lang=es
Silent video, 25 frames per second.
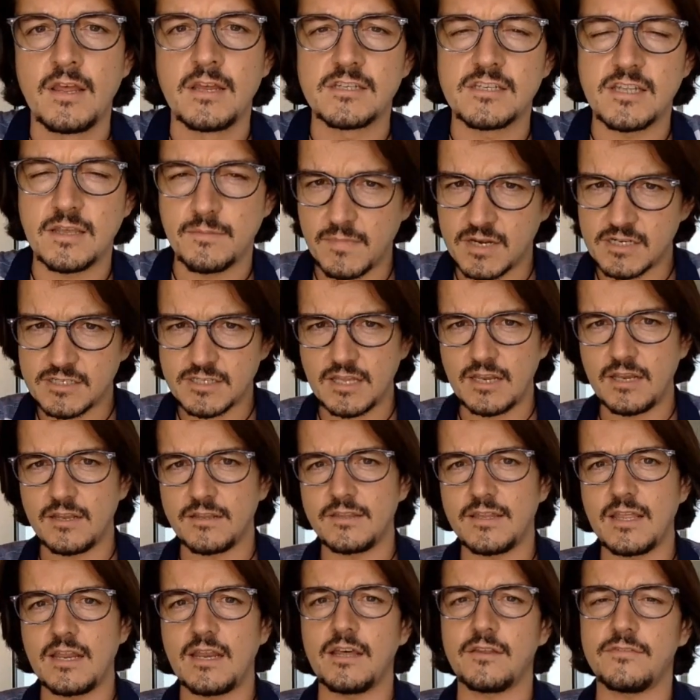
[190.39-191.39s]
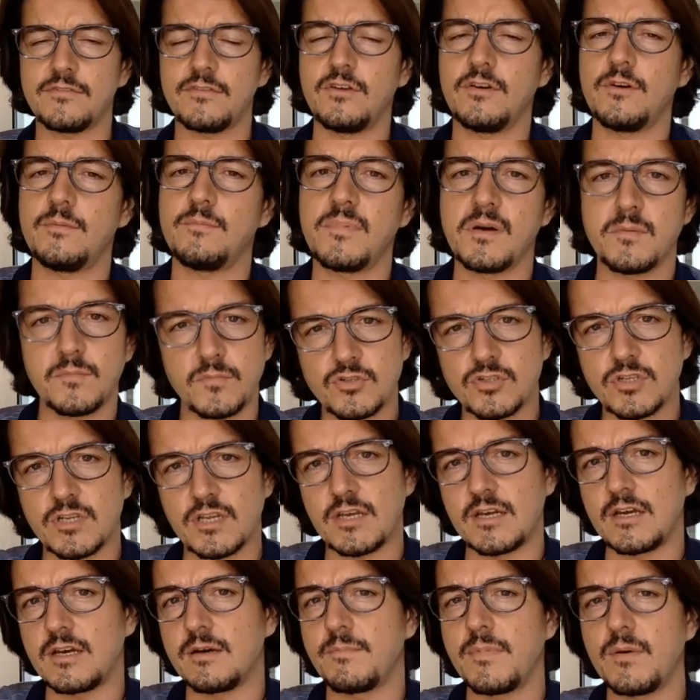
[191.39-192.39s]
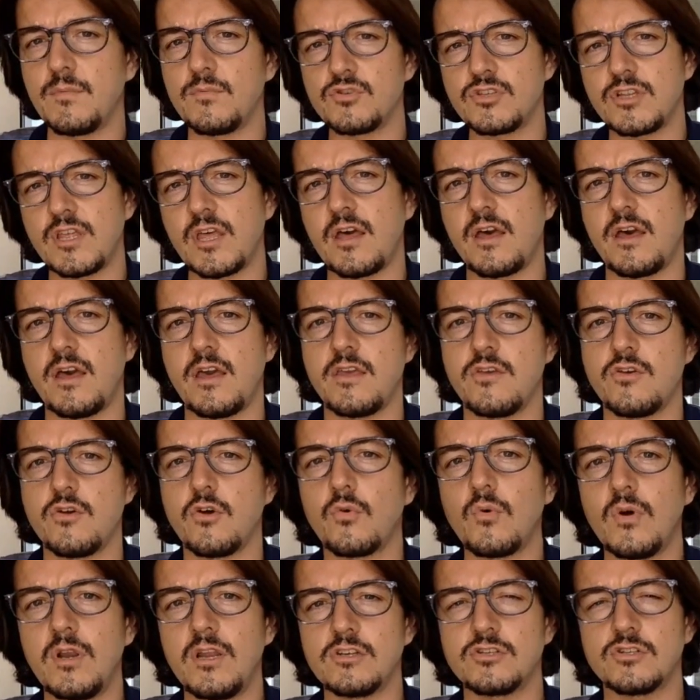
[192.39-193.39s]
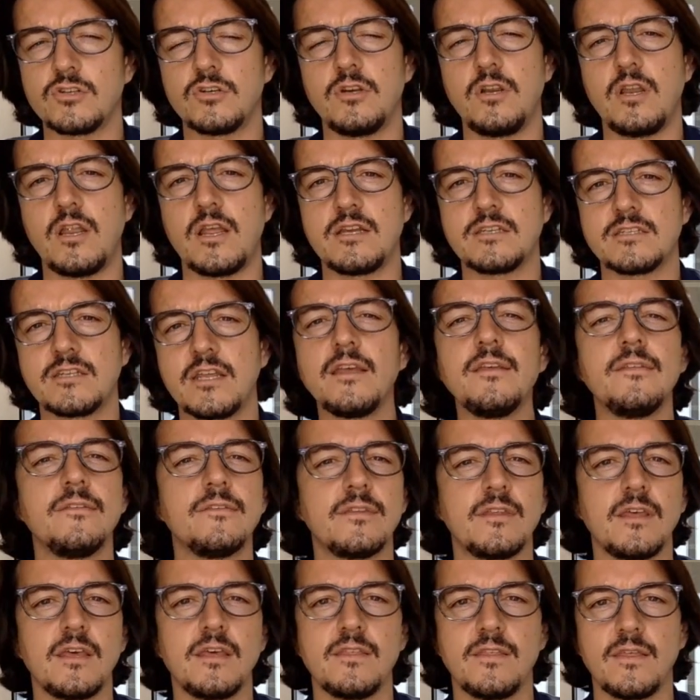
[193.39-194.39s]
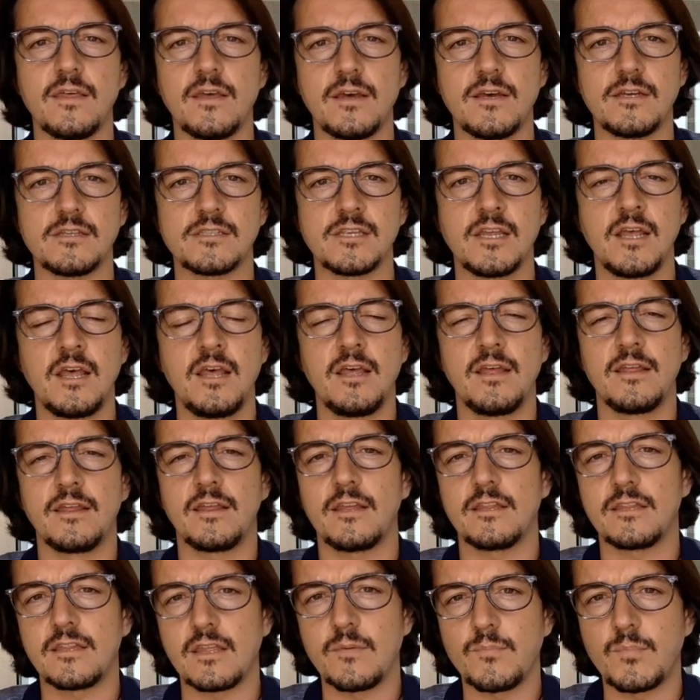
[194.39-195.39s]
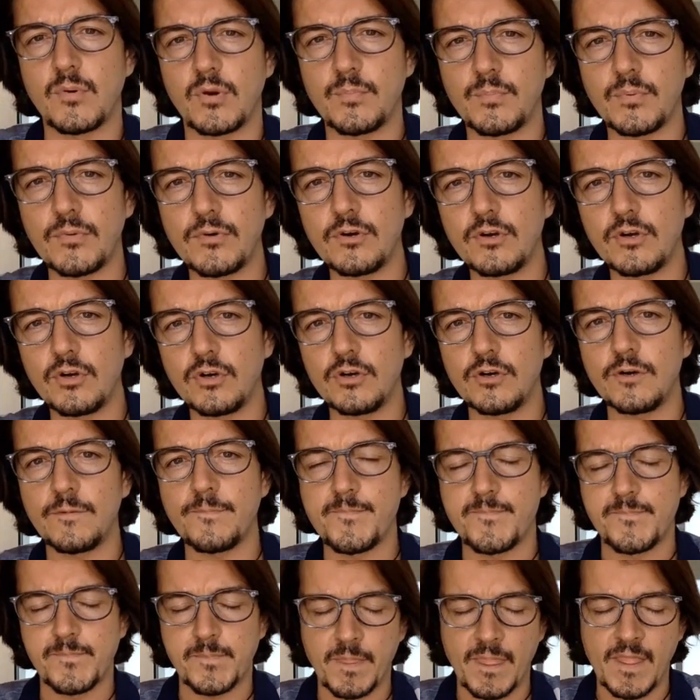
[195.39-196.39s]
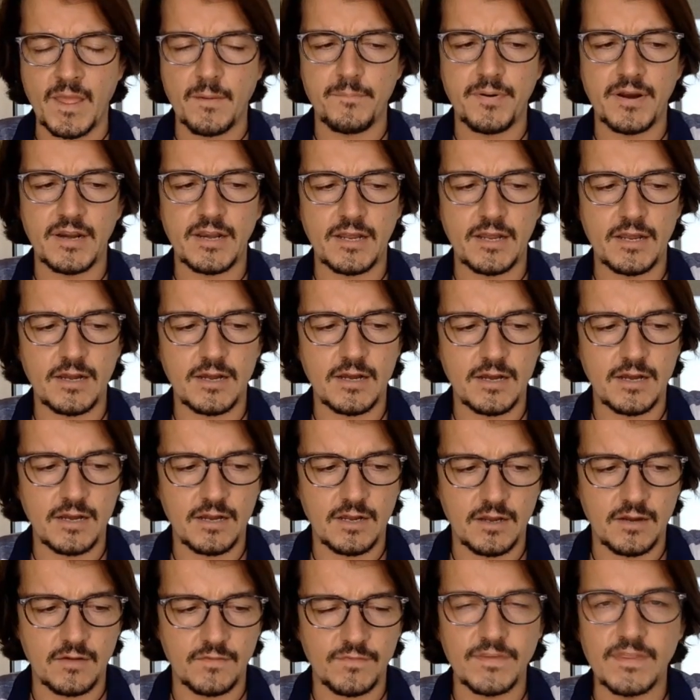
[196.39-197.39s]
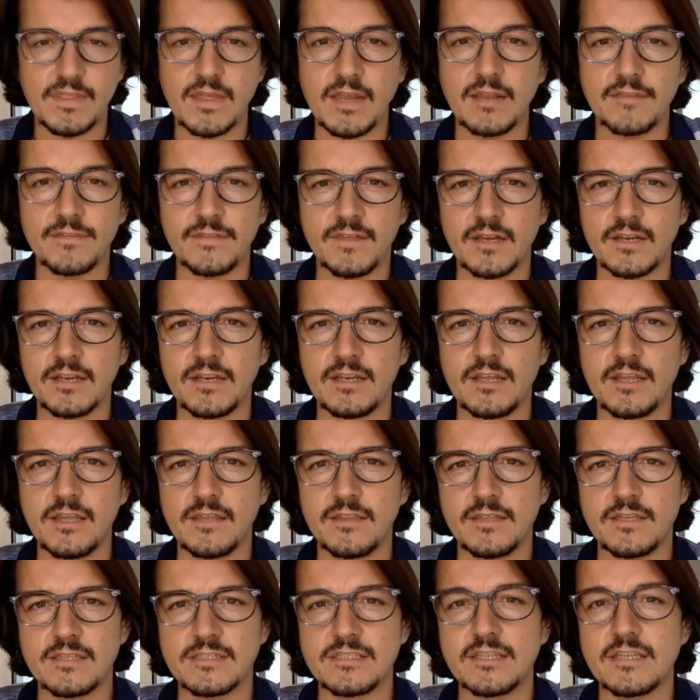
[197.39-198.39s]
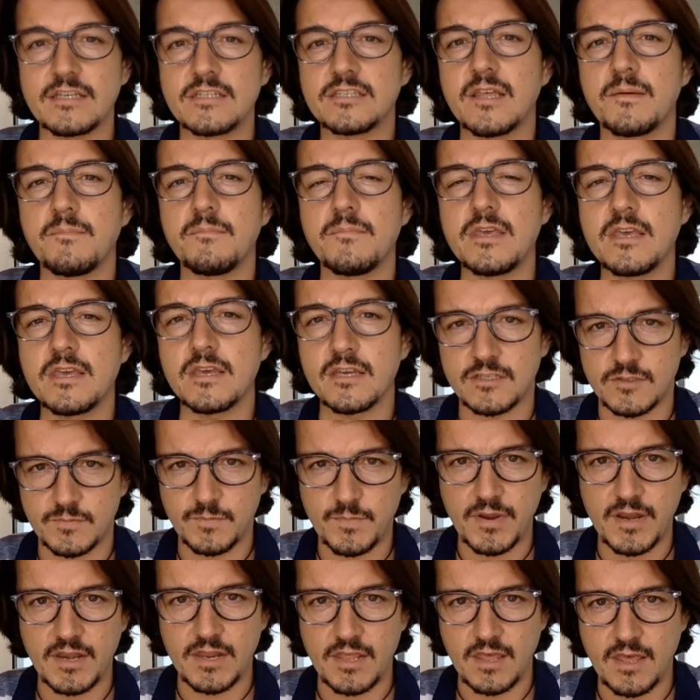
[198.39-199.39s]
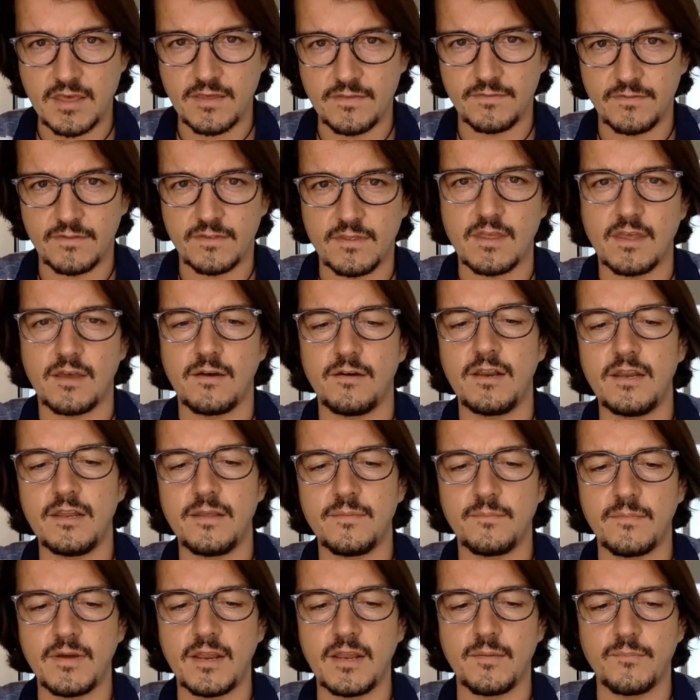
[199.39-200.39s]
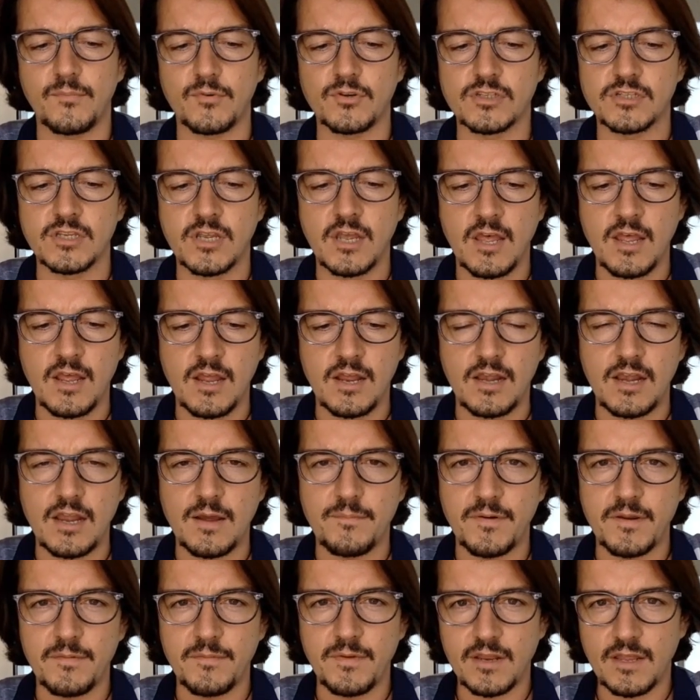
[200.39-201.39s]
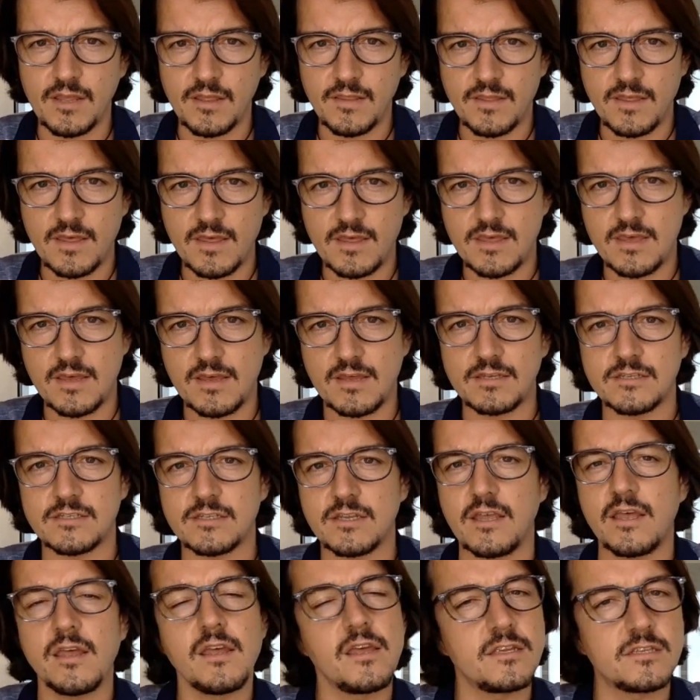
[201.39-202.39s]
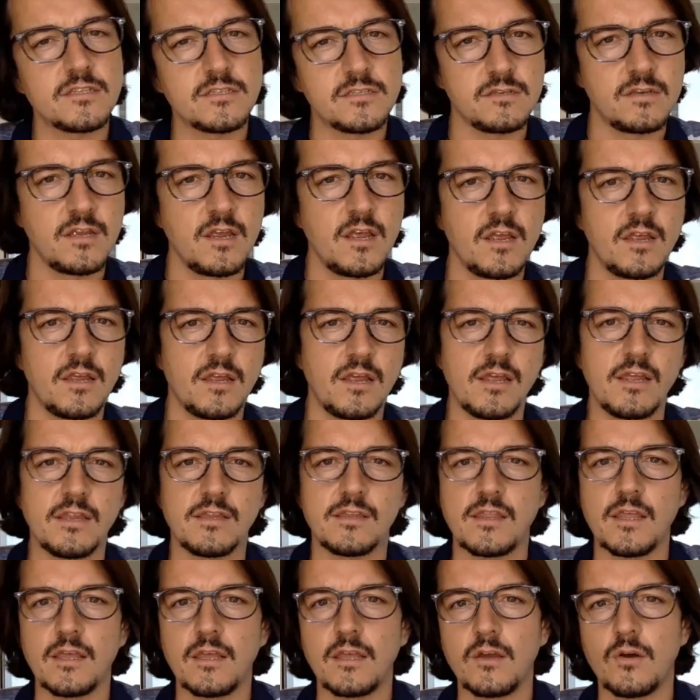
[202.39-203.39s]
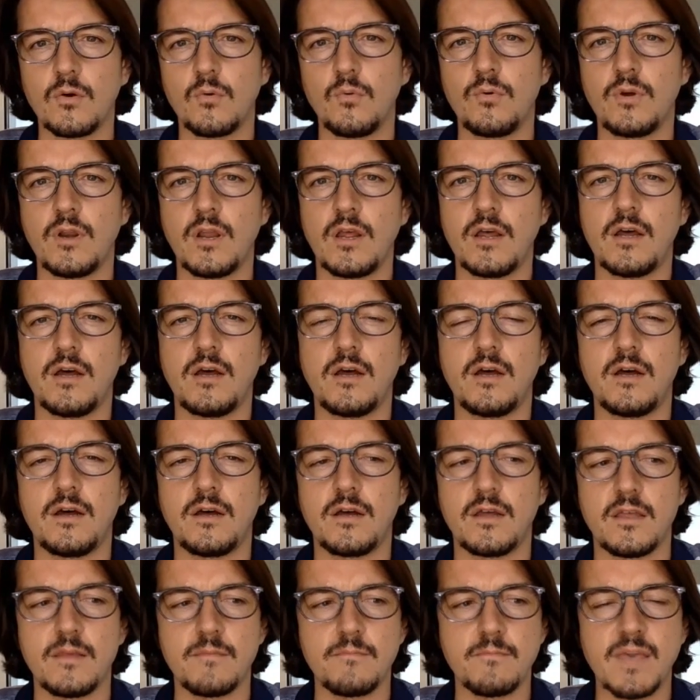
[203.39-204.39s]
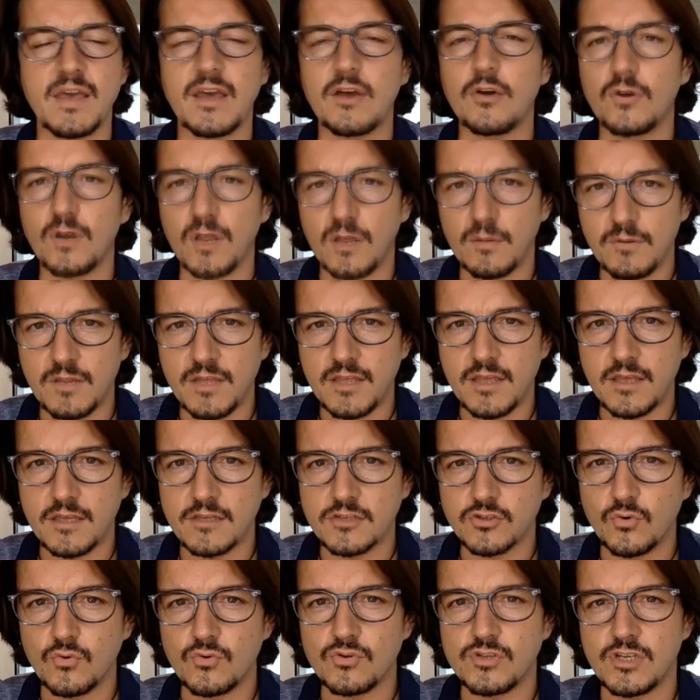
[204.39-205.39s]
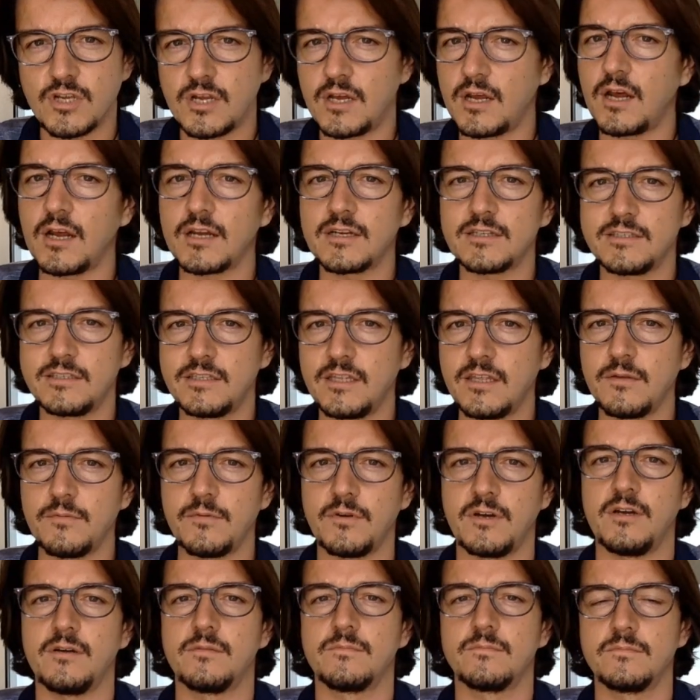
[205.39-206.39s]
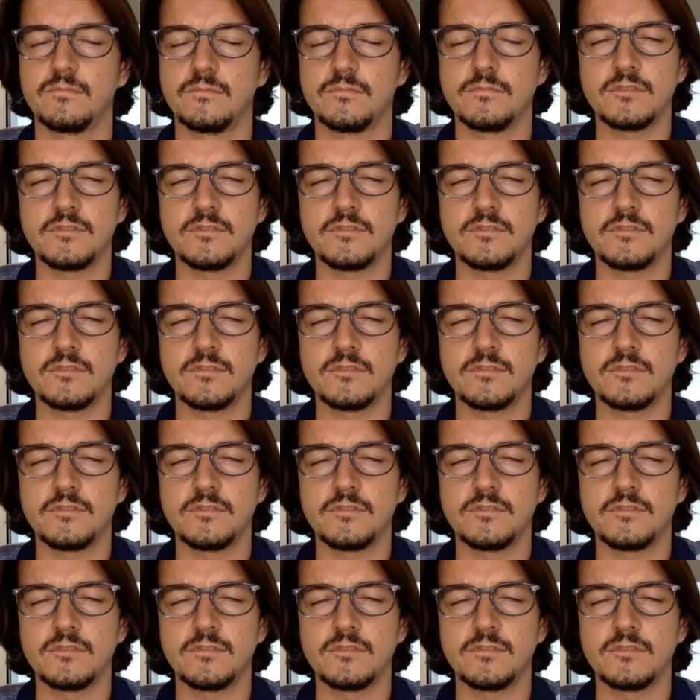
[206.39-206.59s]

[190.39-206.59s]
Sin más dilación, vamos, vamos ya a ello. ¿Cuáles son las 15 ideas que te propongo para fidelizar clientes desde mi experiencia. Vale, pues la primera de ellas es eh, ten una inmejorable escucha activa.